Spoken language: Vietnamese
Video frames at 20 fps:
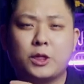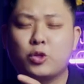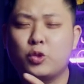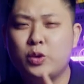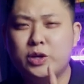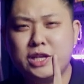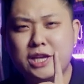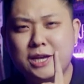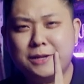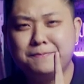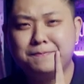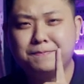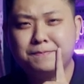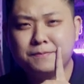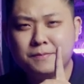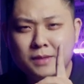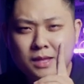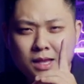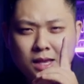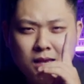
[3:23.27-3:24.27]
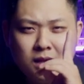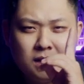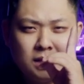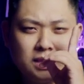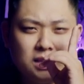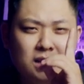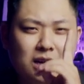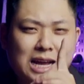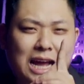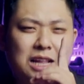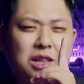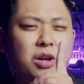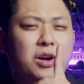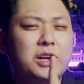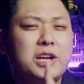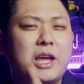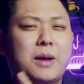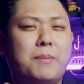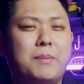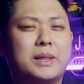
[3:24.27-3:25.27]
tuy nhiên thì ở cái thời
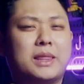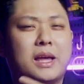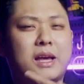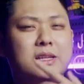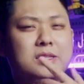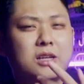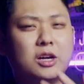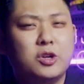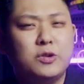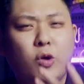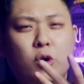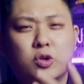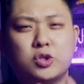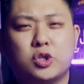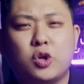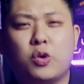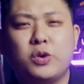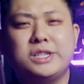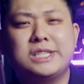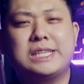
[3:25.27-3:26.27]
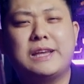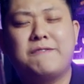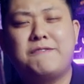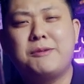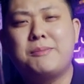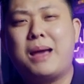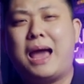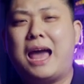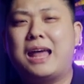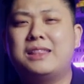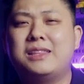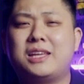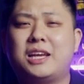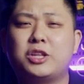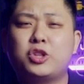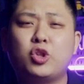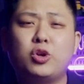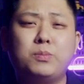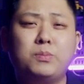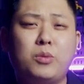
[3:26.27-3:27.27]
điểm mà thế giới đổ xô đi xem phim Hàn thì
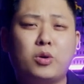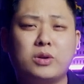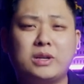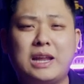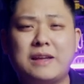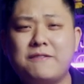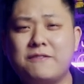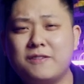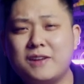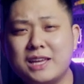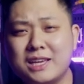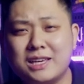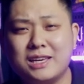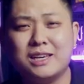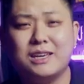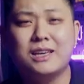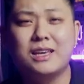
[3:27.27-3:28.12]
cái top 1 Netflix ấy,